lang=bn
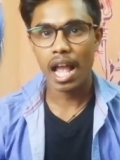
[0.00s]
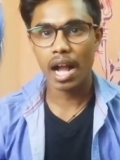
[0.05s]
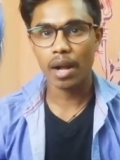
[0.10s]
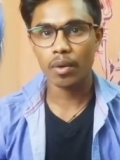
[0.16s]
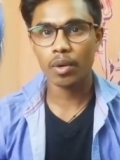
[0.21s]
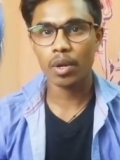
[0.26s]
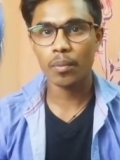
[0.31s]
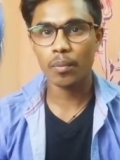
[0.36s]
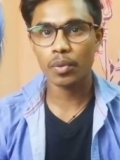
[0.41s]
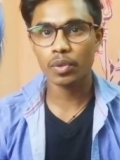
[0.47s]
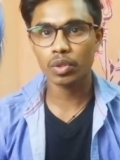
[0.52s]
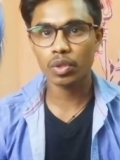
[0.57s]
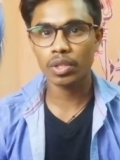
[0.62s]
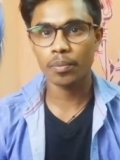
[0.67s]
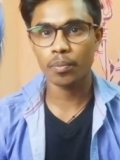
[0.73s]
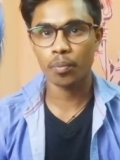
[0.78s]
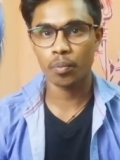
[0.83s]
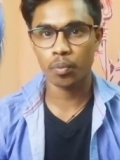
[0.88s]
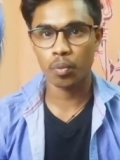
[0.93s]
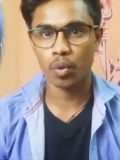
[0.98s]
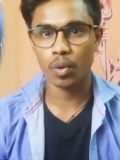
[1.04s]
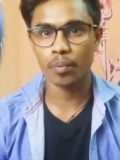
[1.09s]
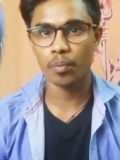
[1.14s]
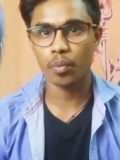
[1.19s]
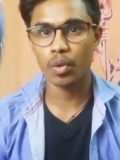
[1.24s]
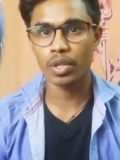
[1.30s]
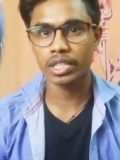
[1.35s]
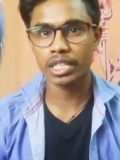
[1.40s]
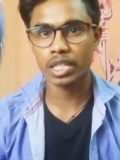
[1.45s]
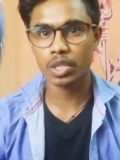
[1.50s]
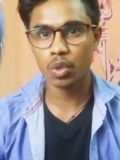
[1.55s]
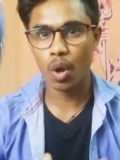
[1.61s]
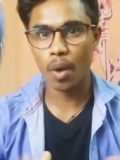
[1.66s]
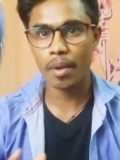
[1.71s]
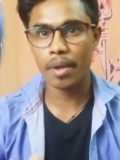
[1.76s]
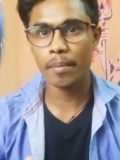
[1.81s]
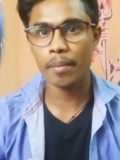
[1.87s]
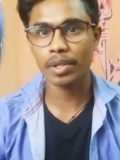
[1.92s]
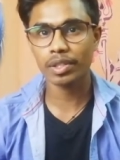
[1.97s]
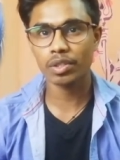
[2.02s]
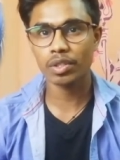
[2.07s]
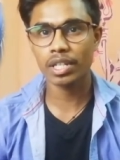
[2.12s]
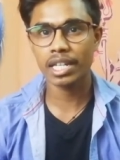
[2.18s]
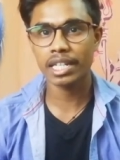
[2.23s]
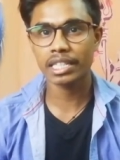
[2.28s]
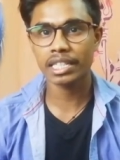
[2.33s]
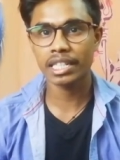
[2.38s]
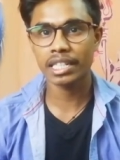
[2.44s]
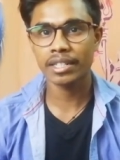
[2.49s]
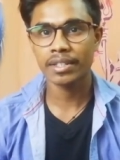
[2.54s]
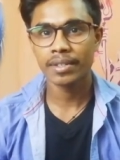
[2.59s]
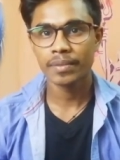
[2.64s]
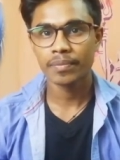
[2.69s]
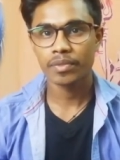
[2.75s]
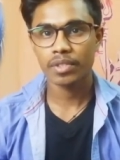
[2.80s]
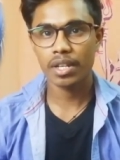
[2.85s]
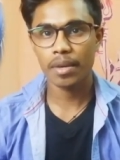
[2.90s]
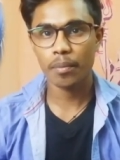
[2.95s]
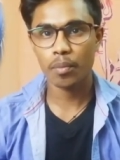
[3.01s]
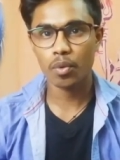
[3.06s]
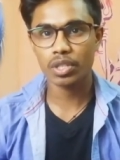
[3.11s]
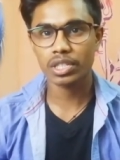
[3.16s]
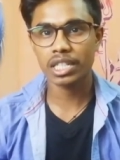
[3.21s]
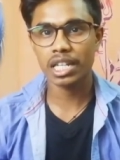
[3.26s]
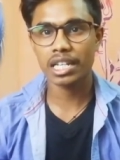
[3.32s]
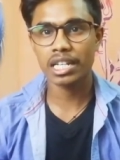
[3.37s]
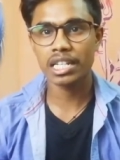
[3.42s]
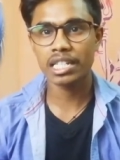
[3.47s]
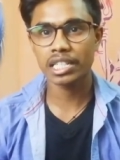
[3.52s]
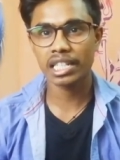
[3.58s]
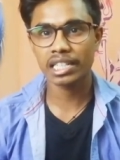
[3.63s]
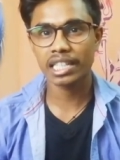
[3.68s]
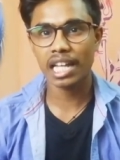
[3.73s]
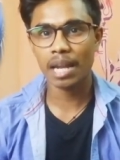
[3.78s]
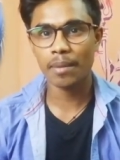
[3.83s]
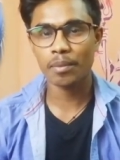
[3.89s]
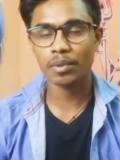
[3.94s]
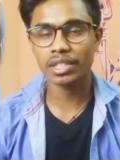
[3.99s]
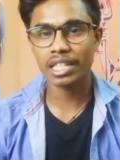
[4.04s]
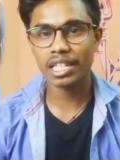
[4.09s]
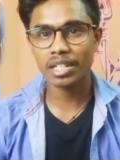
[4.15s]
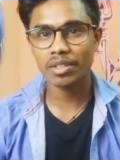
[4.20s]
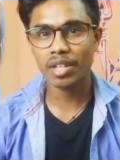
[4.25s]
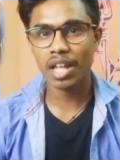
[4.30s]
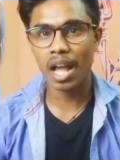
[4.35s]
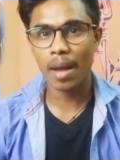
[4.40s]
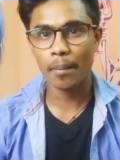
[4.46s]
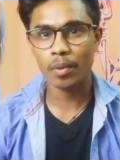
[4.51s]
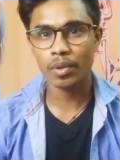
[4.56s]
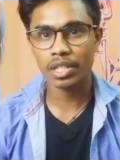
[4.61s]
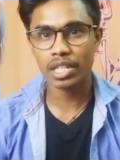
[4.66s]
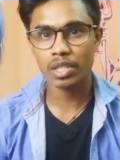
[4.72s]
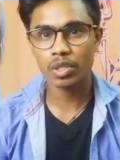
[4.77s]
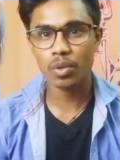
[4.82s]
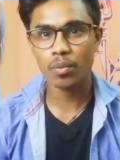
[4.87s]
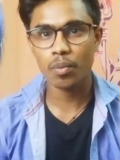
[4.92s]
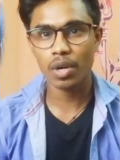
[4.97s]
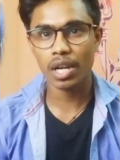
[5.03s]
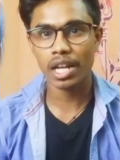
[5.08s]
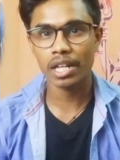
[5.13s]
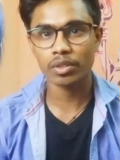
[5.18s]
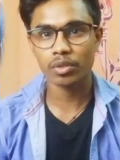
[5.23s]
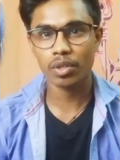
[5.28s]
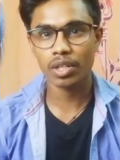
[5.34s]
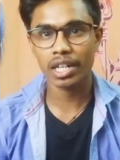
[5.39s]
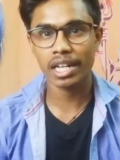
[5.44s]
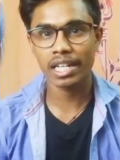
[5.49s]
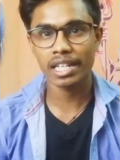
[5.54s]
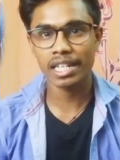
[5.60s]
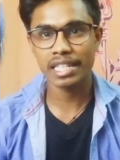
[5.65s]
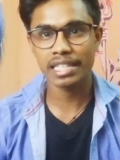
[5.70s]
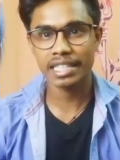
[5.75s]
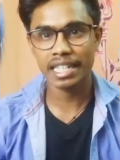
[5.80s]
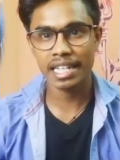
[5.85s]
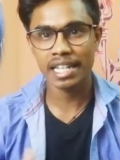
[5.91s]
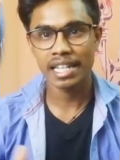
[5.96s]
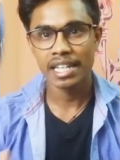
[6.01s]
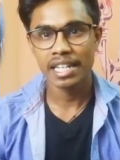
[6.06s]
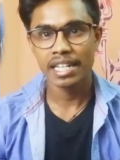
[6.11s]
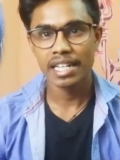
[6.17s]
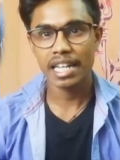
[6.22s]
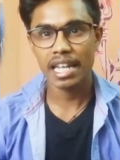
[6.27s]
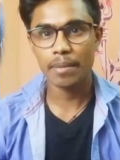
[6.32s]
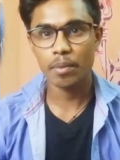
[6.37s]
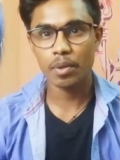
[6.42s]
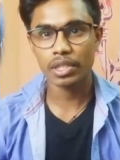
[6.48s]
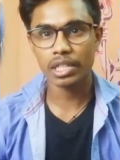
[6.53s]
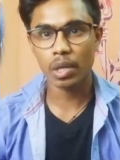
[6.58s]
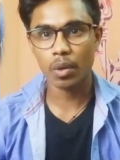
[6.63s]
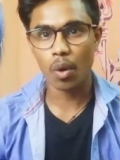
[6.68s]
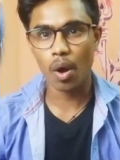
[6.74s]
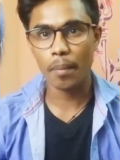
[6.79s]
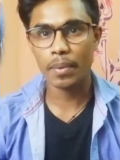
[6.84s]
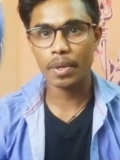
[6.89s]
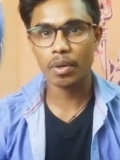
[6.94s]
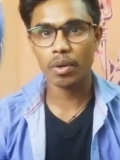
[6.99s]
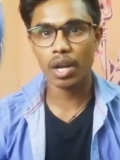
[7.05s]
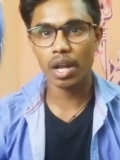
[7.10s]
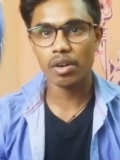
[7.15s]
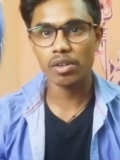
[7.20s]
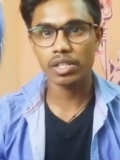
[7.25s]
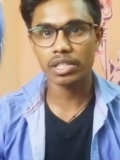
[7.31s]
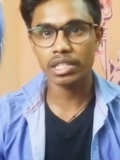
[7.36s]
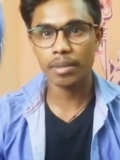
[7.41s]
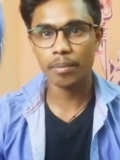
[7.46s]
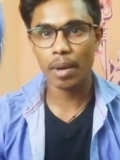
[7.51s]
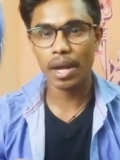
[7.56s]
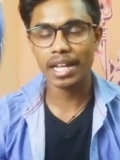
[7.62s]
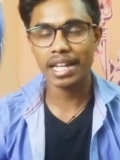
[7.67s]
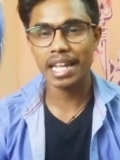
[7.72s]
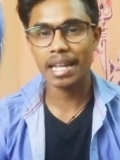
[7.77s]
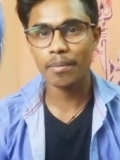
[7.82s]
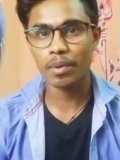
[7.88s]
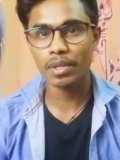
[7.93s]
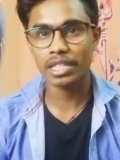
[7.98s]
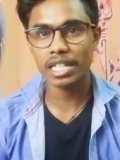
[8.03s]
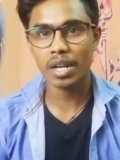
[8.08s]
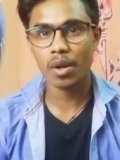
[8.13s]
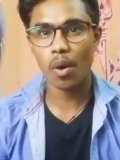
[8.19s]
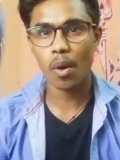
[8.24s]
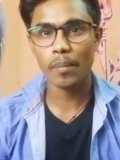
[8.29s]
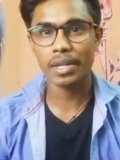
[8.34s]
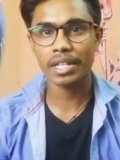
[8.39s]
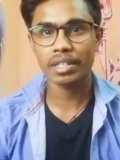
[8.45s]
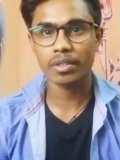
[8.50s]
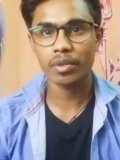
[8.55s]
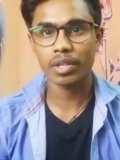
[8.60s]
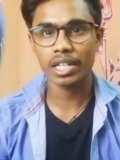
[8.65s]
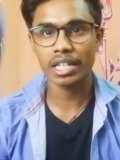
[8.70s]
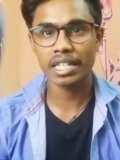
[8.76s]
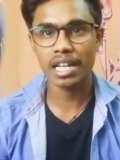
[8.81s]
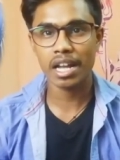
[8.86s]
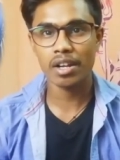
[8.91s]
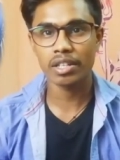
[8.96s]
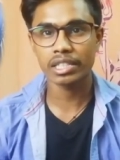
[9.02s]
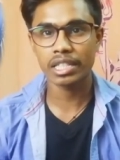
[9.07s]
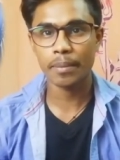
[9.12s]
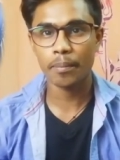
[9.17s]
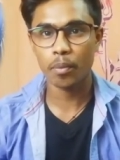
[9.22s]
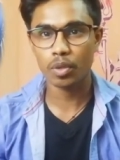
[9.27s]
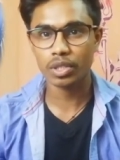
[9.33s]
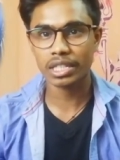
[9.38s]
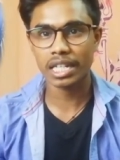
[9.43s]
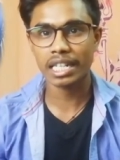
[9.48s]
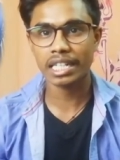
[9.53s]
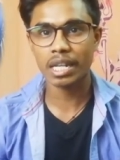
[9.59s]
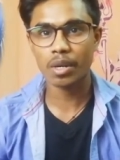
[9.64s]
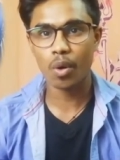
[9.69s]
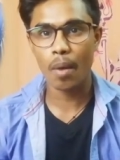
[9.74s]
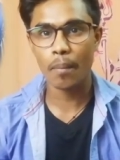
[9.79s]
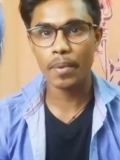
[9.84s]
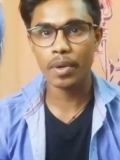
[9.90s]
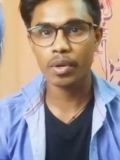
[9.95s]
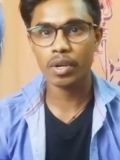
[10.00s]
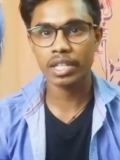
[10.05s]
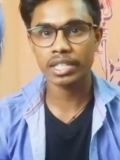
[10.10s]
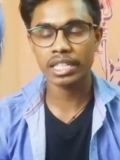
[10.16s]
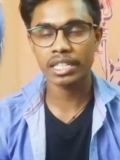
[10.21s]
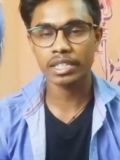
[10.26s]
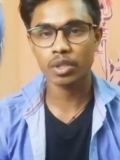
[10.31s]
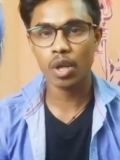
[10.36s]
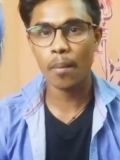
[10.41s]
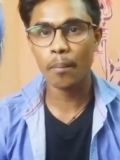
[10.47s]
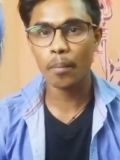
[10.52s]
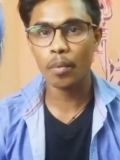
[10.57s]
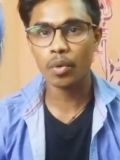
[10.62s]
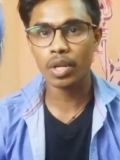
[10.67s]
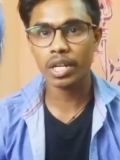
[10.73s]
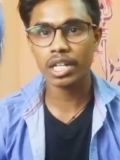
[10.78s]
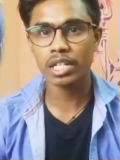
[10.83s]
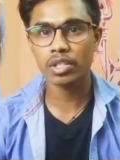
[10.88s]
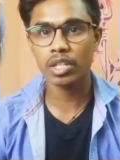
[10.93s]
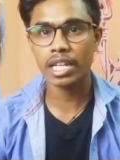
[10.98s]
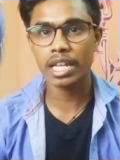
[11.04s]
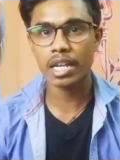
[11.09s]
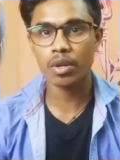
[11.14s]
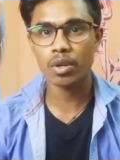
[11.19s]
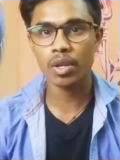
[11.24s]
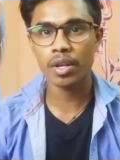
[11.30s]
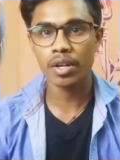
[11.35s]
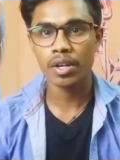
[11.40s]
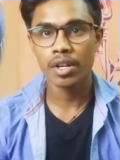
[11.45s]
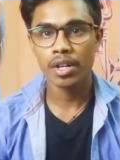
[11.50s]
এখনও পর্যন্ত বইটি সবে মাত্র একটি পোস্টার রিলিজে মানে, তার মধ্যে কিন্তু এমন কিছু বলার দরকার নেই যে এই বইটা কপি করা হয়েছে বা এই বইটি কপি করে নেওয়া হয়েছে পোস্টারটা কপি করেছে সম্পূর্ণ কিন্তু এগুলো